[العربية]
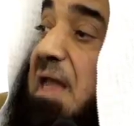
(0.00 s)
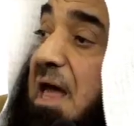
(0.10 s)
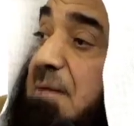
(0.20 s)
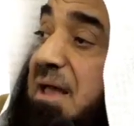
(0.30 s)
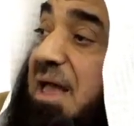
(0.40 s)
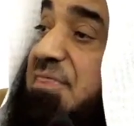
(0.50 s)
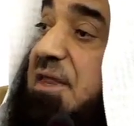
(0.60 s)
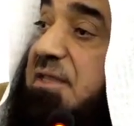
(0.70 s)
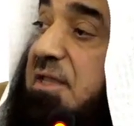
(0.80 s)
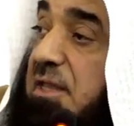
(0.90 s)

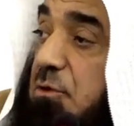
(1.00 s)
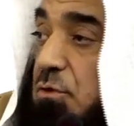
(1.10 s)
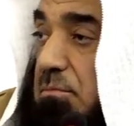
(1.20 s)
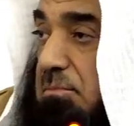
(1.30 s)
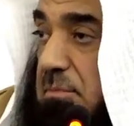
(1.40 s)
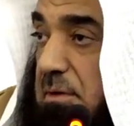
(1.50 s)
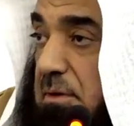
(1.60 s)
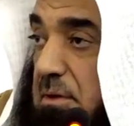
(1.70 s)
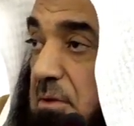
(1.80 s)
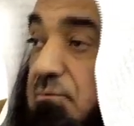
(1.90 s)
بعثني اليكم
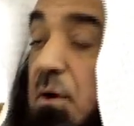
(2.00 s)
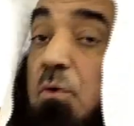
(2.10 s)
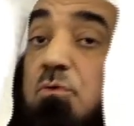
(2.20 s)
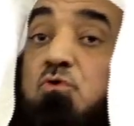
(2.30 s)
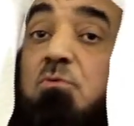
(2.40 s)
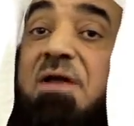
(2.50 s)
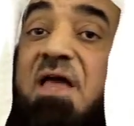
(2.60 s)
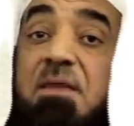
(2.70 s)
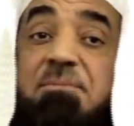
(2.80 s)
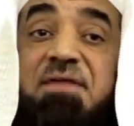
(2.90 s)
فقلتم
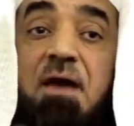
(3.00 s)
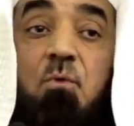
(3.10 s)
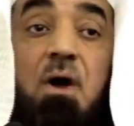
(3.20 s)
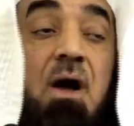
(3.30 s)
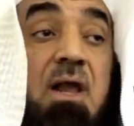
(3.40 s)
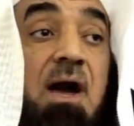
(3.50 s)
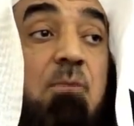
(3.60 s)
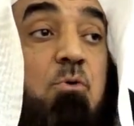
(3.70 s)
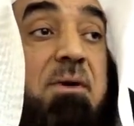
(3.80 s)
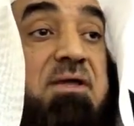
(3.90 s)
كذبت وقال
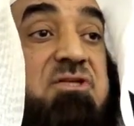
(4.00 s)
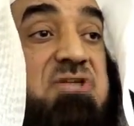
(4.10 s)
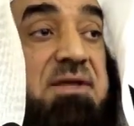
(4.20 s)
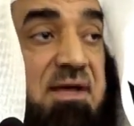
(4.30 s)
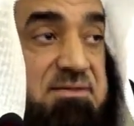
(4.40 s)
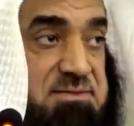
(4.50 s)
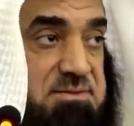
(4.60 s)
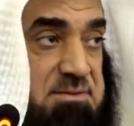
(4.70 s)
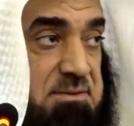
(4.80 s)
ابو بكر صدقت